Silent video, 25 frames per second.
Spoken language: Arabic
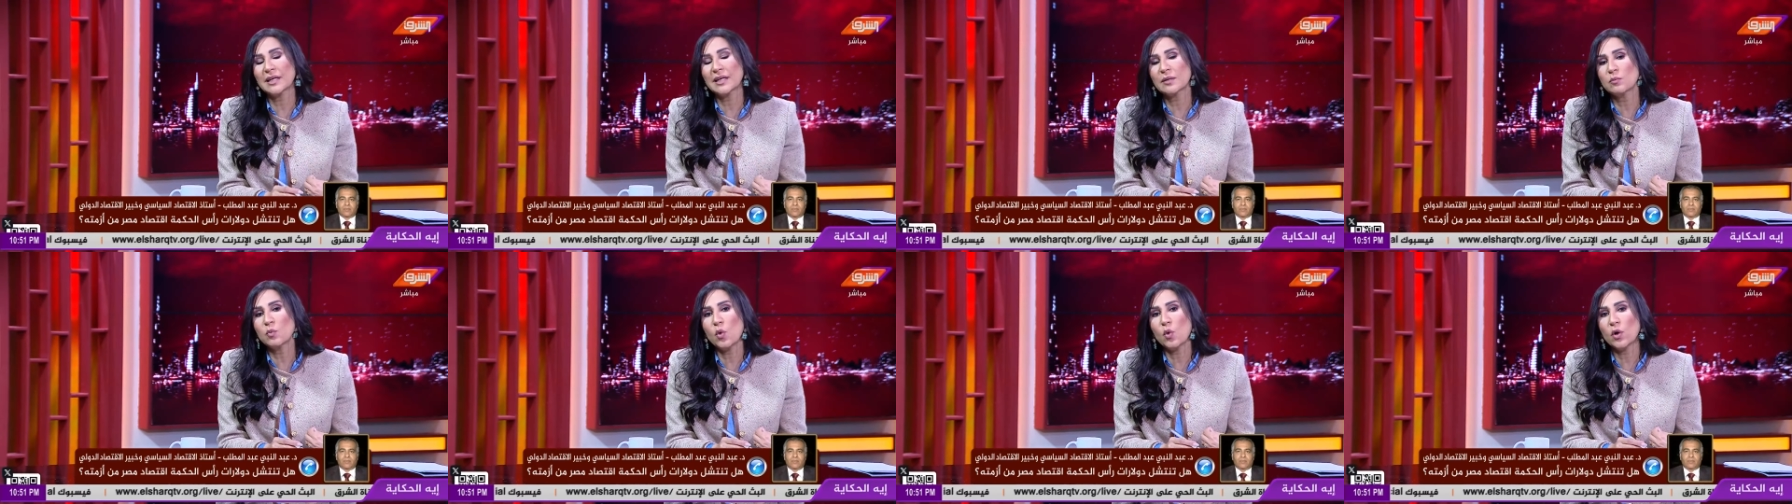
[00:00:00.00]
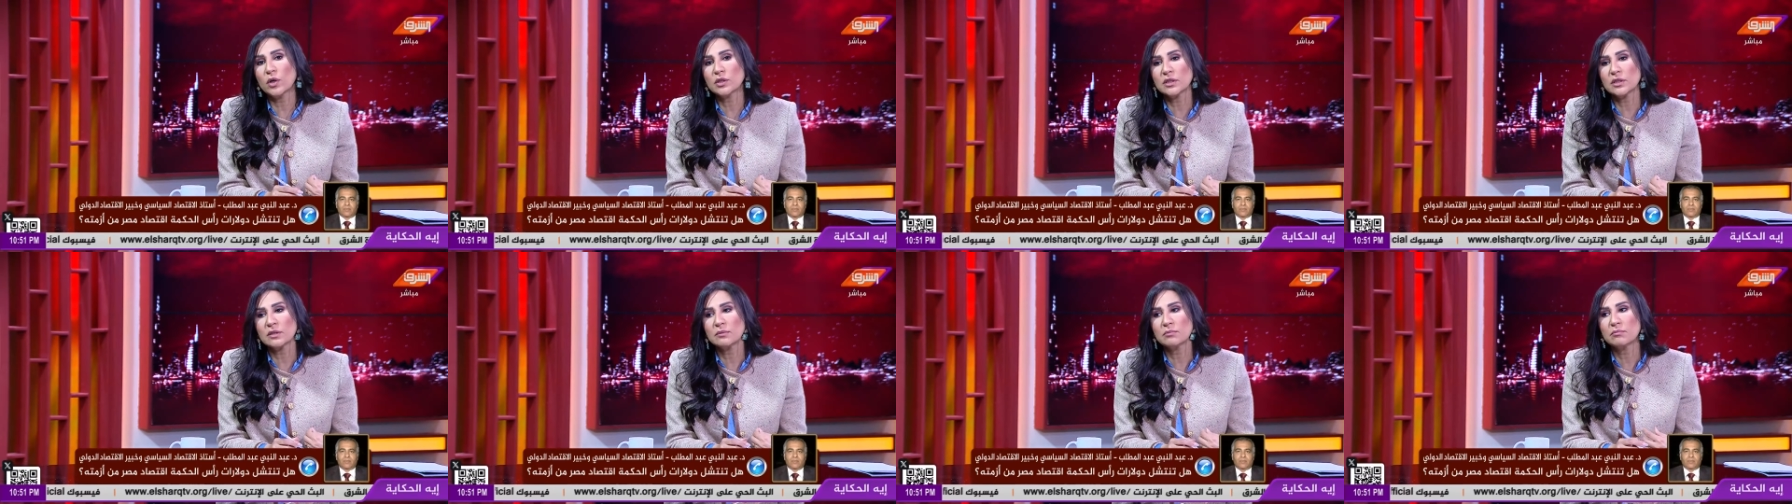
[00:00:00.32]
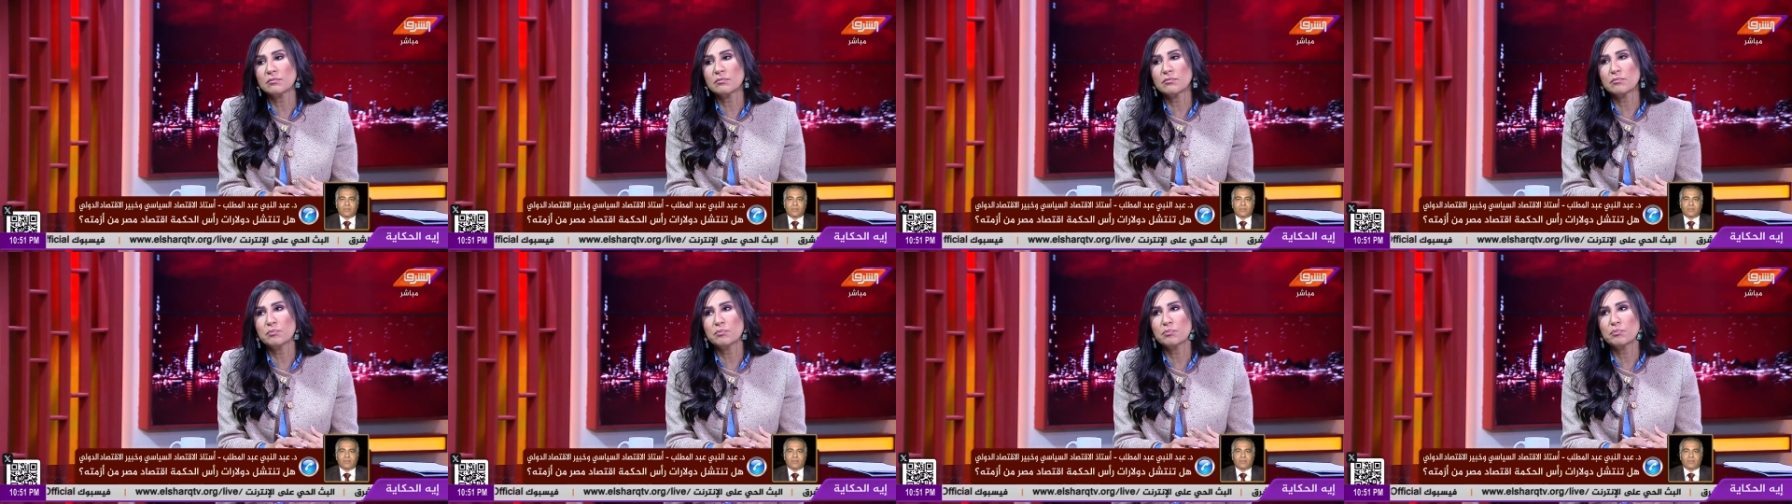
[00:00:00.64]
المواطن
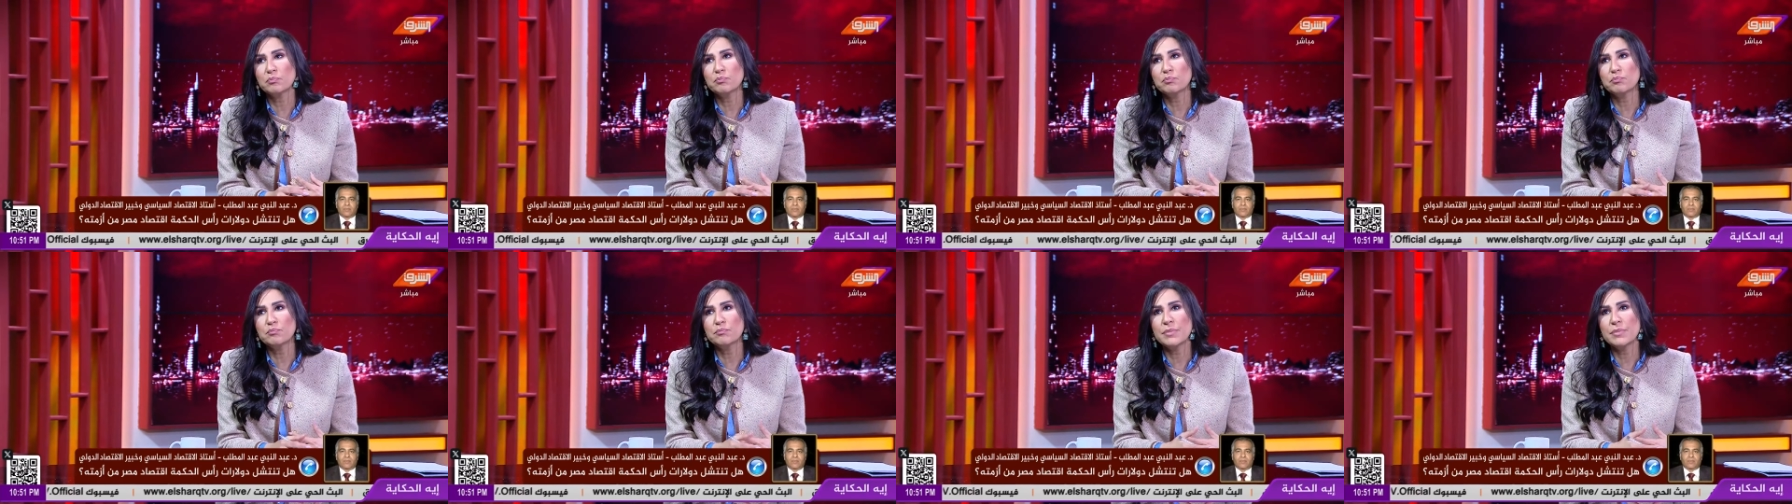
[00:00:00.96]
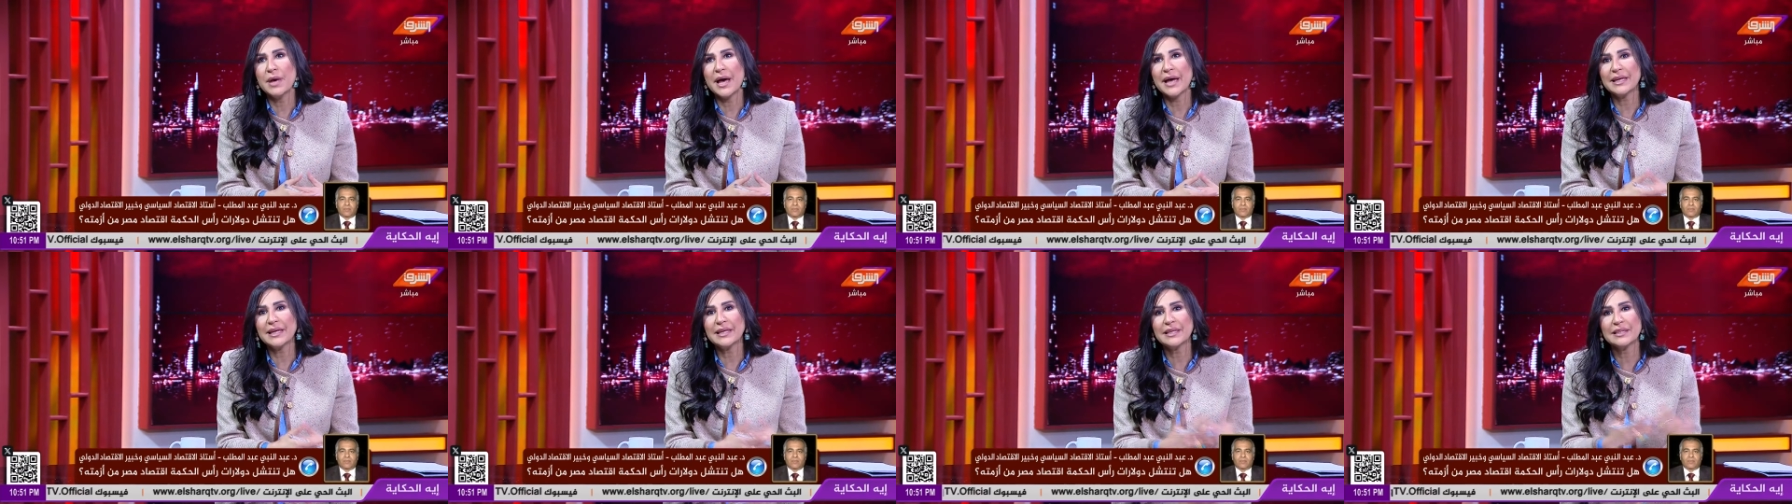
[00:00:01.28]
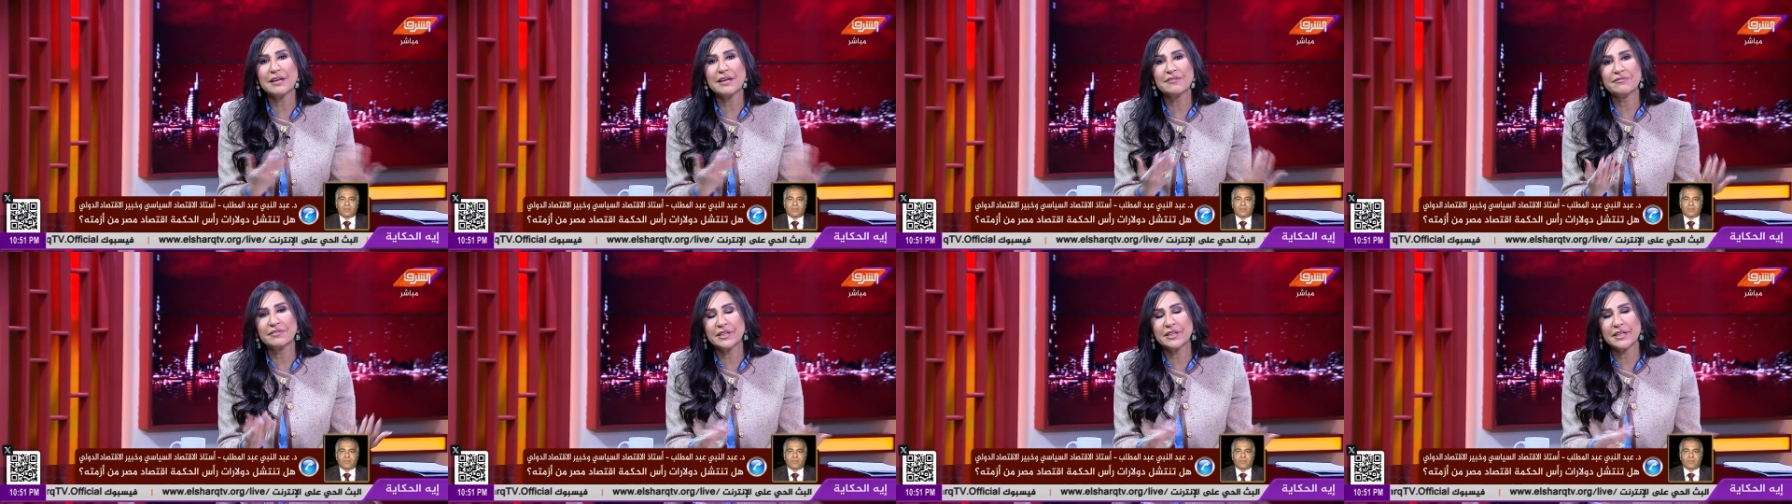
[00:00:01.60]
باي
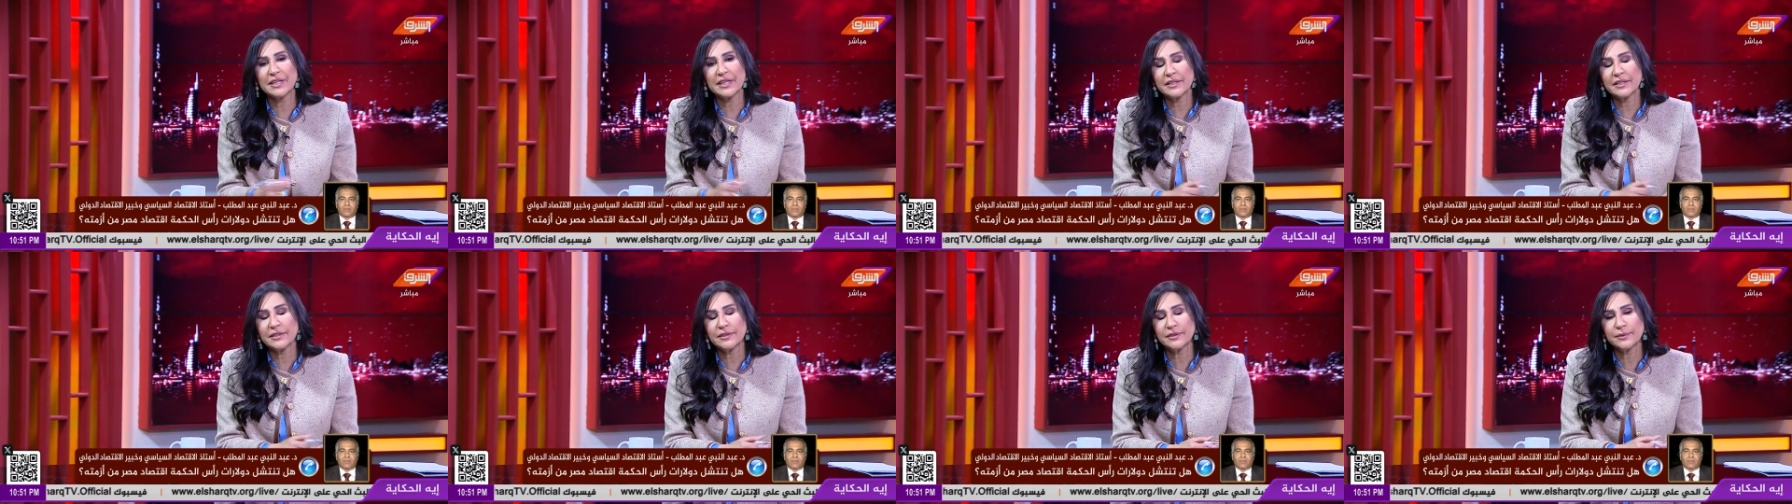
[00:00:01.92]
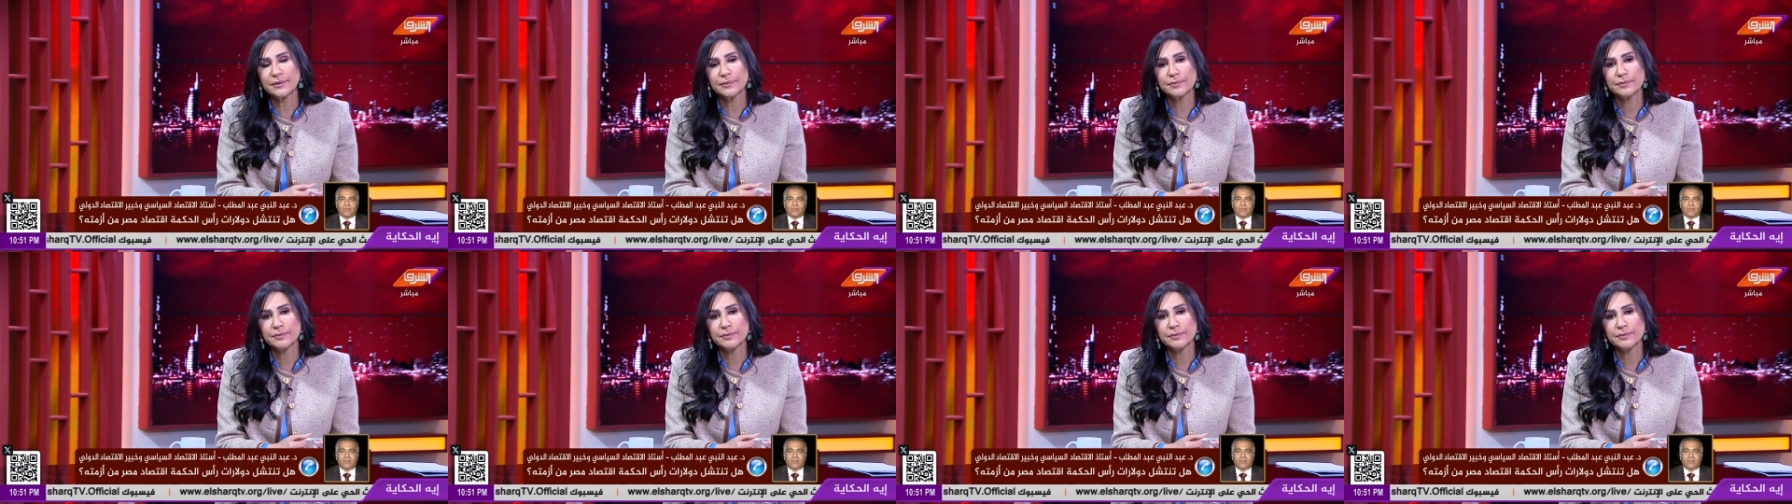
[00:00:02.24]
نفع خير